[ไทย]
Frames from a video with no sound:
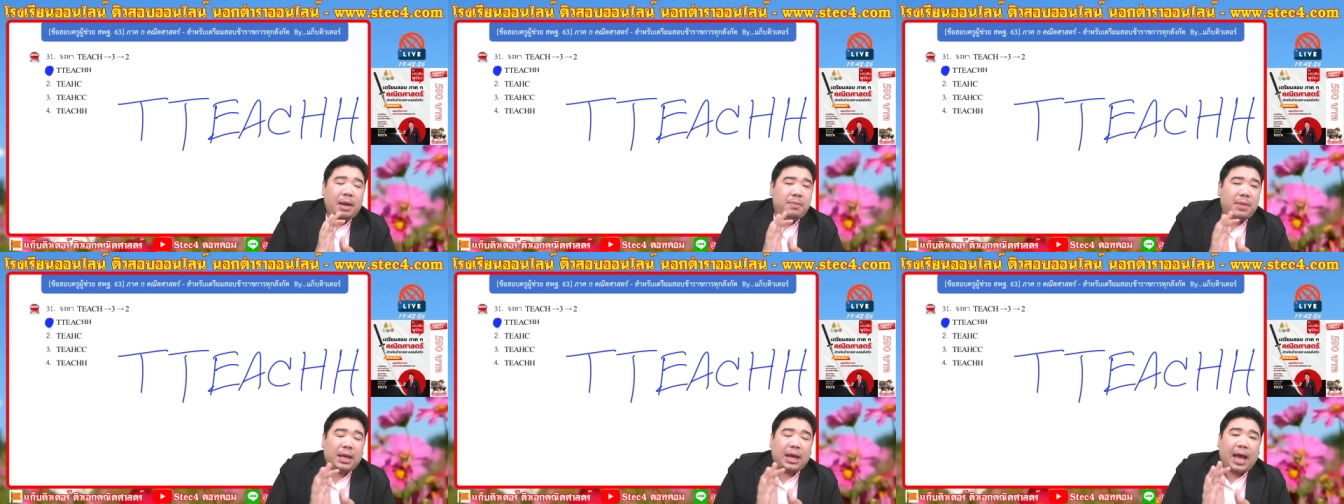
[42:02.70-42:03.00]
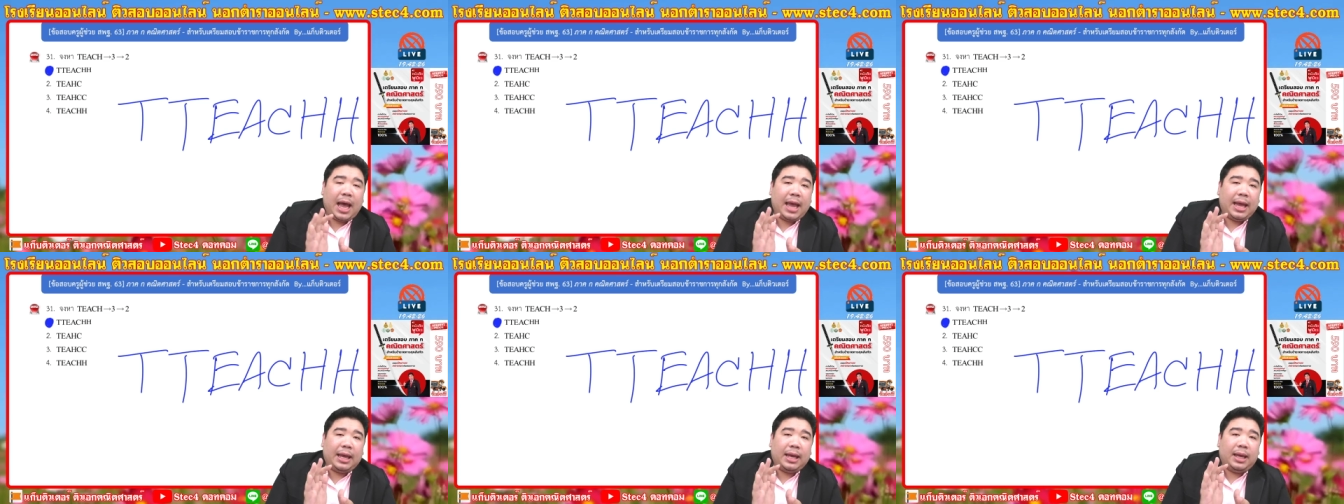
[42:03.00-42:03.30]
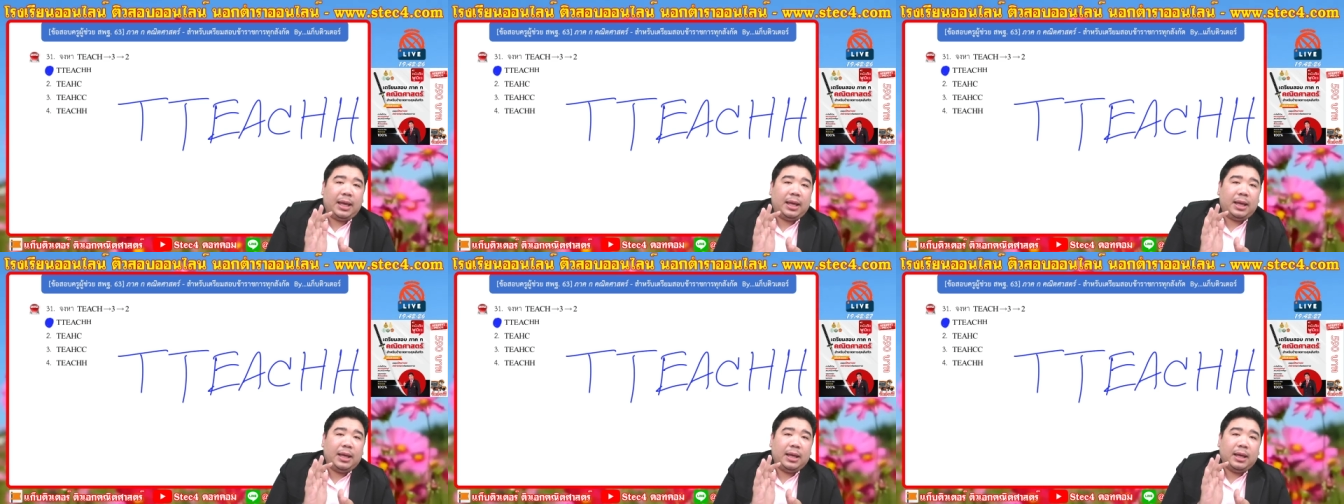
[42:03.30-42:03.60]
มีใคร
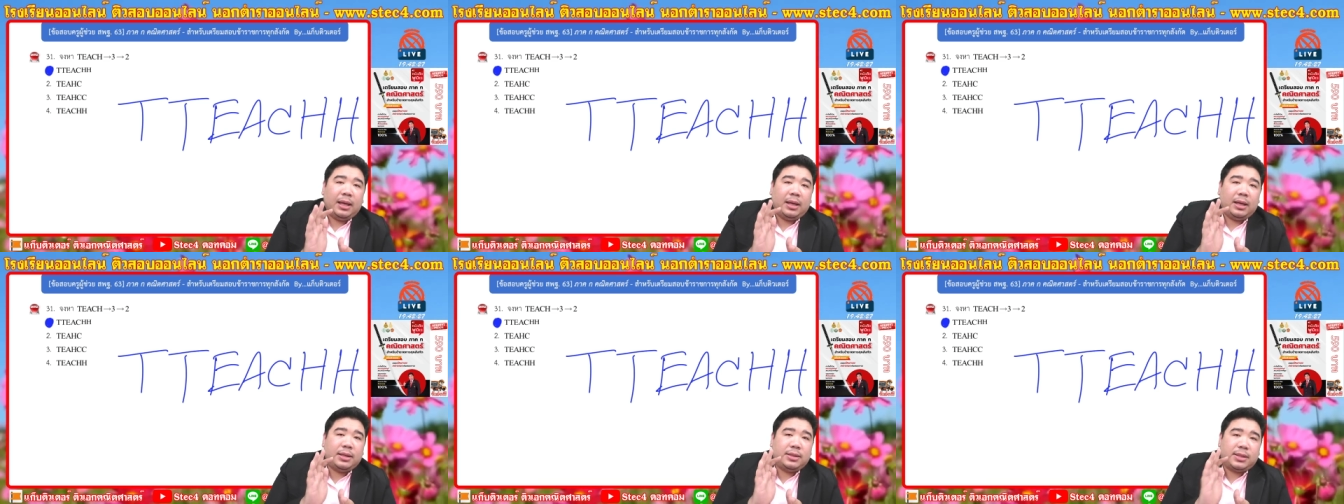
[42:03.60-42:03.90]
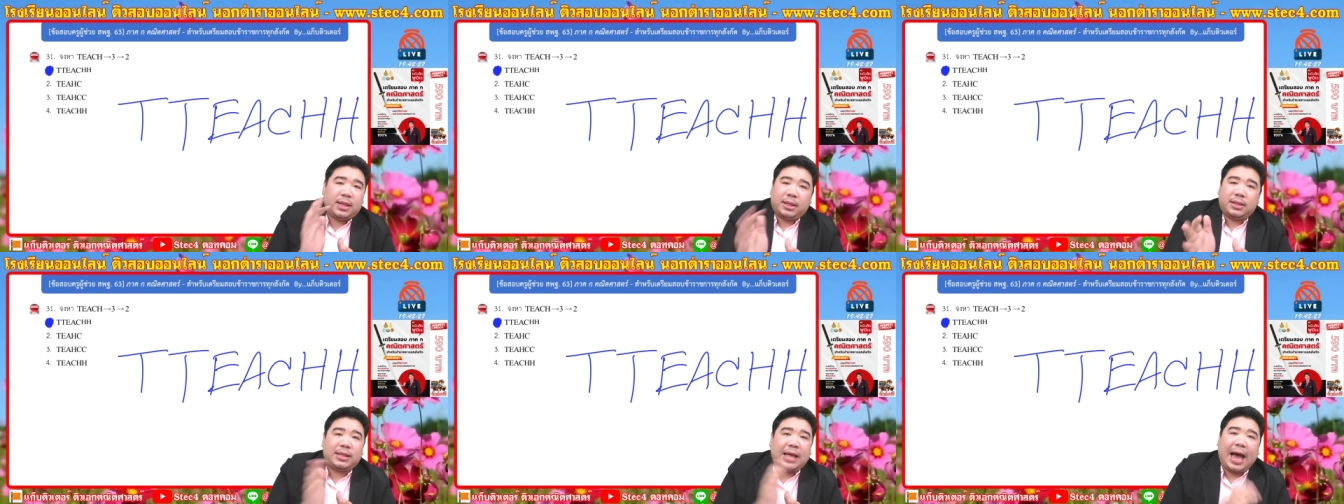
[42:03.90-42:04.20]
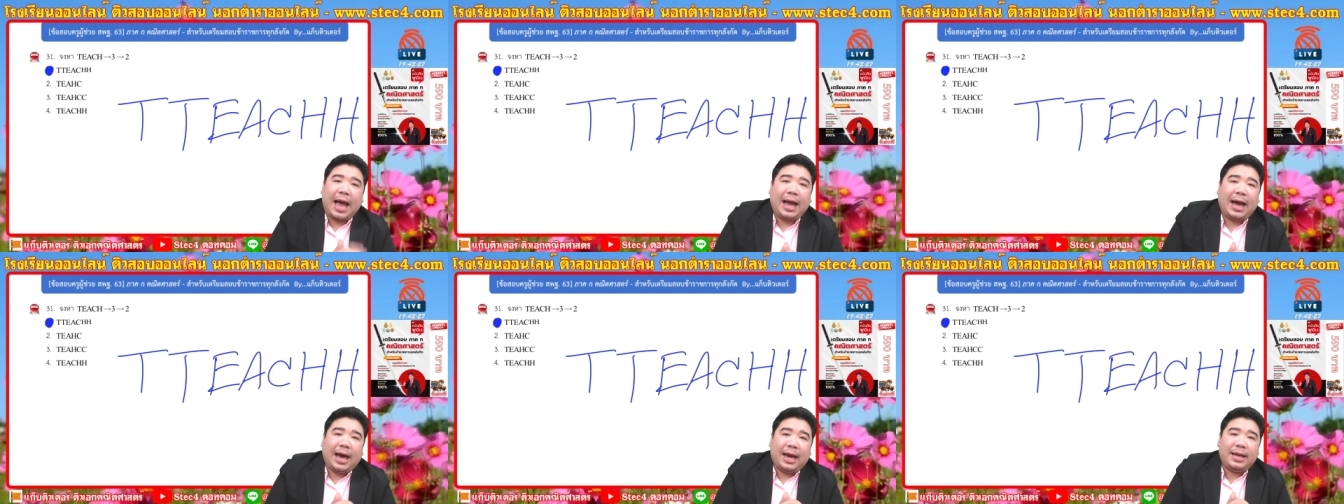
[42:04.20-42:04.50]
ศึก
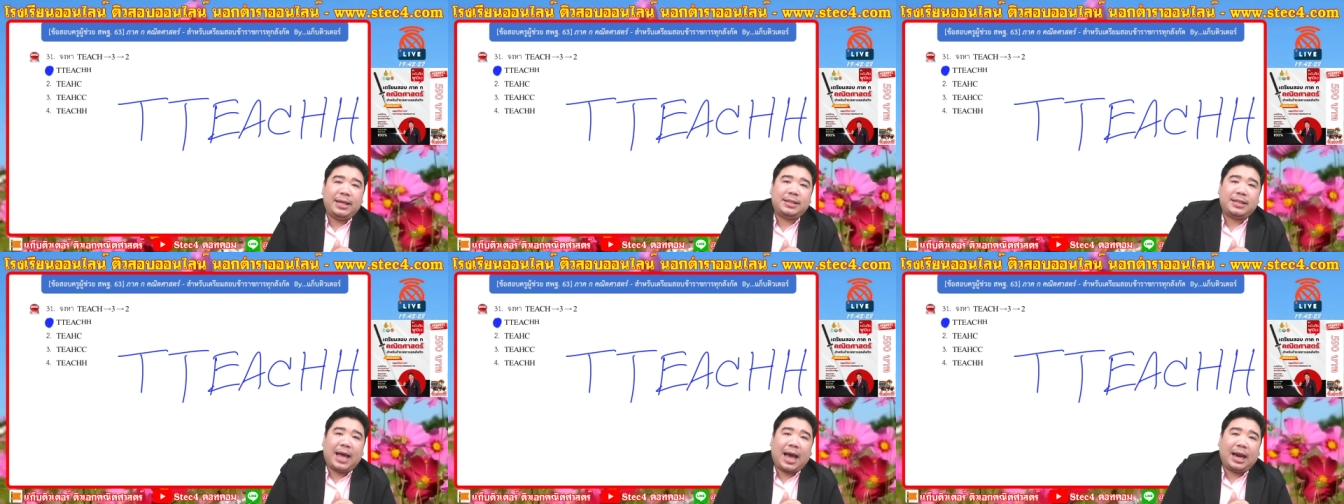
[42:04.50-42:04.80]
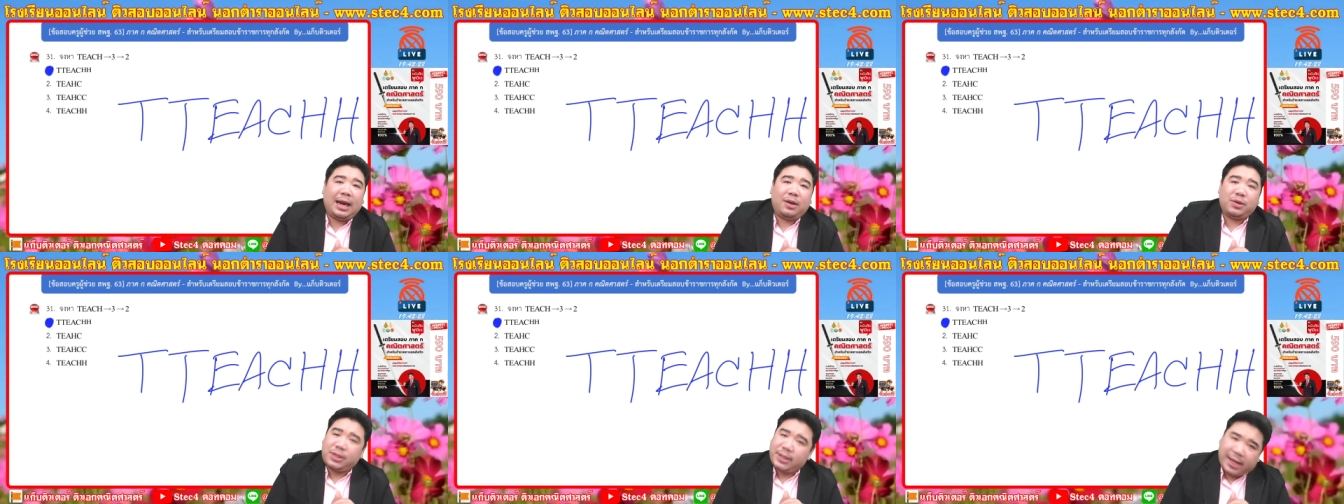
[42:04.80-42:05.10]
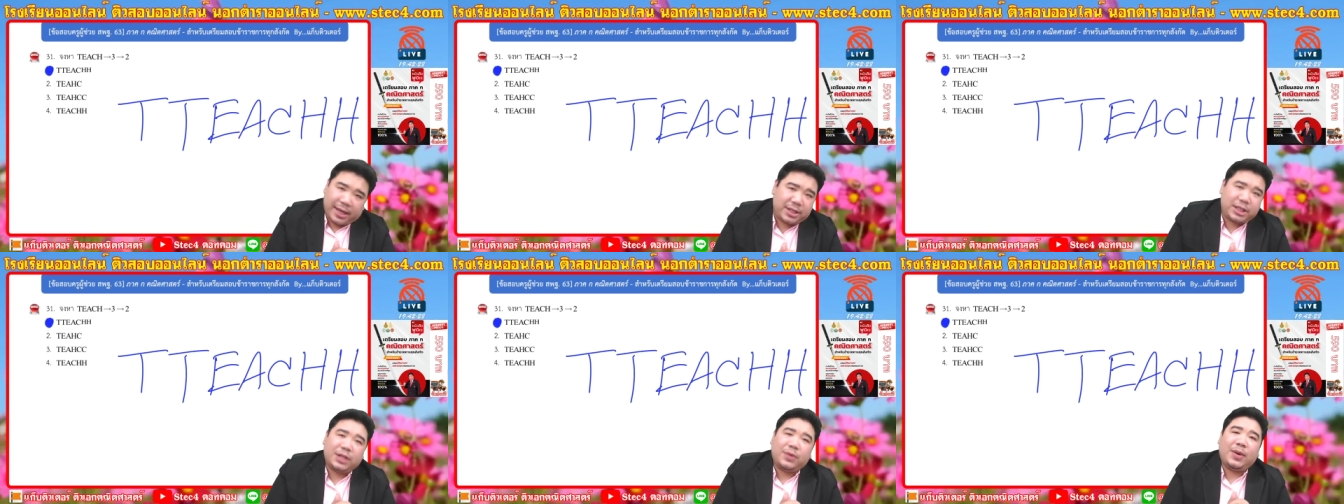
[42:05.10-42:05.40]
ษาคณิตศาสตร์แล้ว
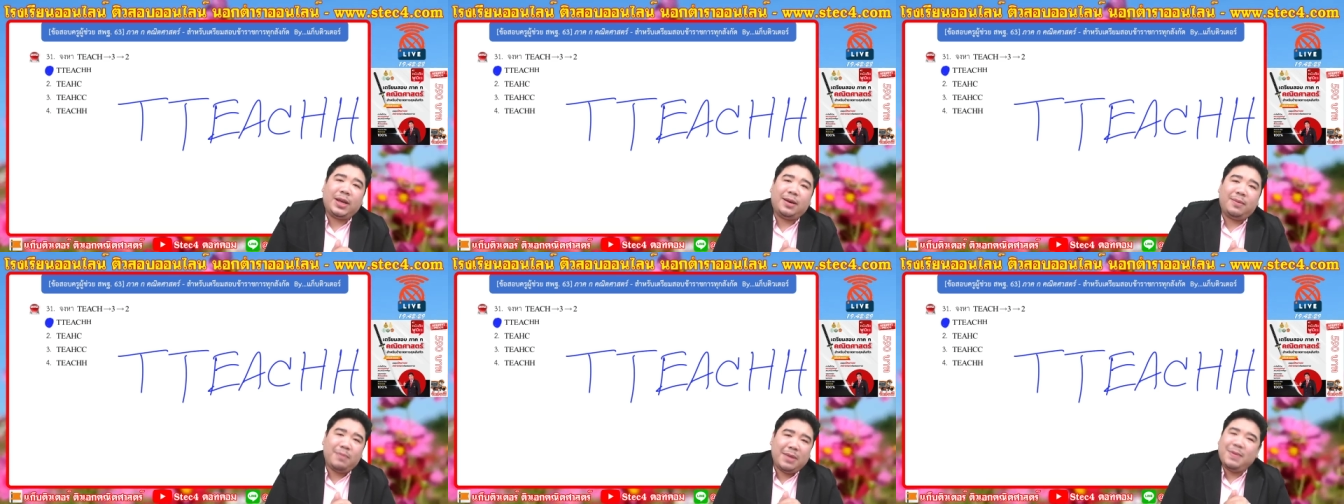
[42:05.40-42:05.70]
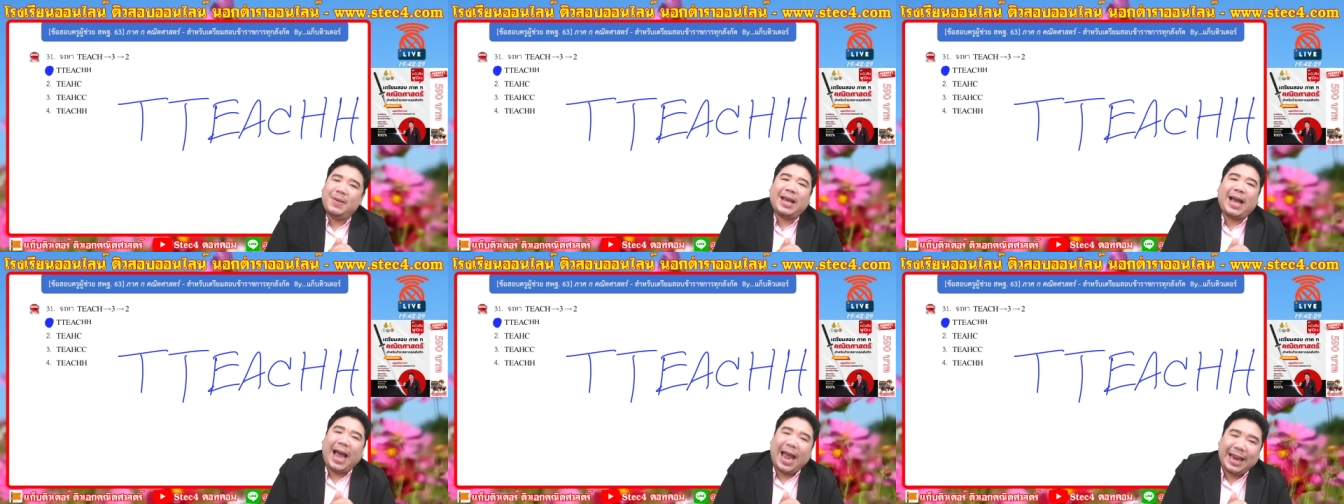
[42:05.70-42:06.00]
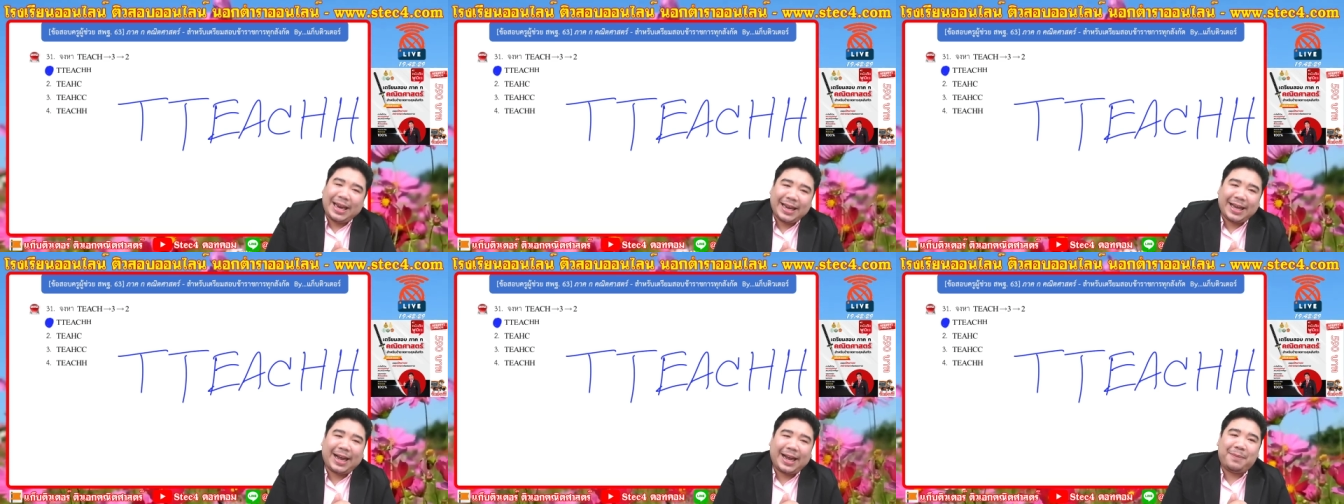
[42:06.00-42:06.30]
เสียชีวิต ไม่มีใคร
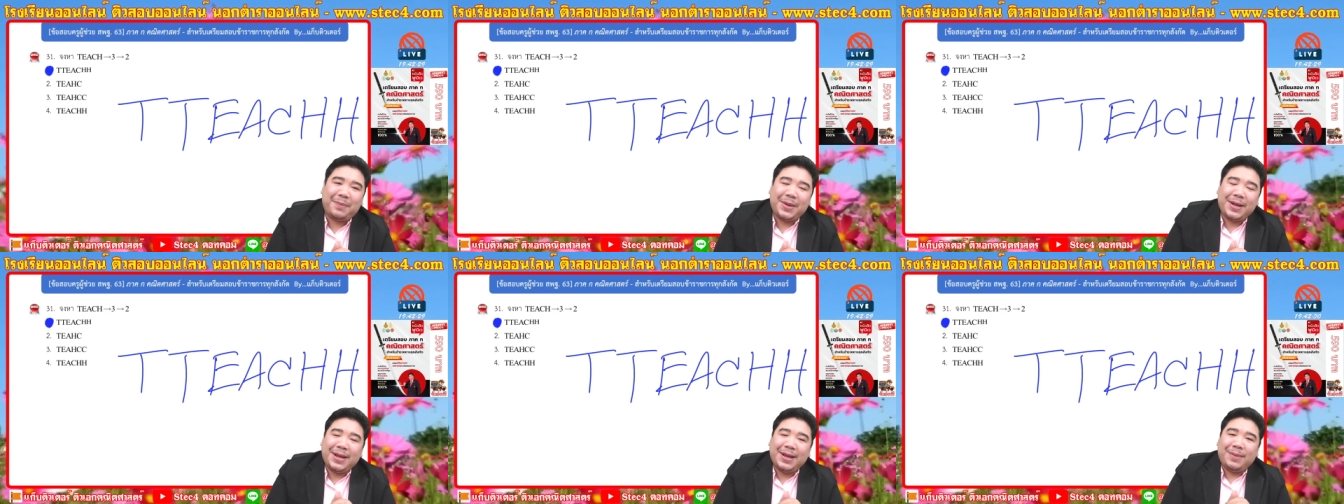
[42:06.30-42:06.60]
นะครับ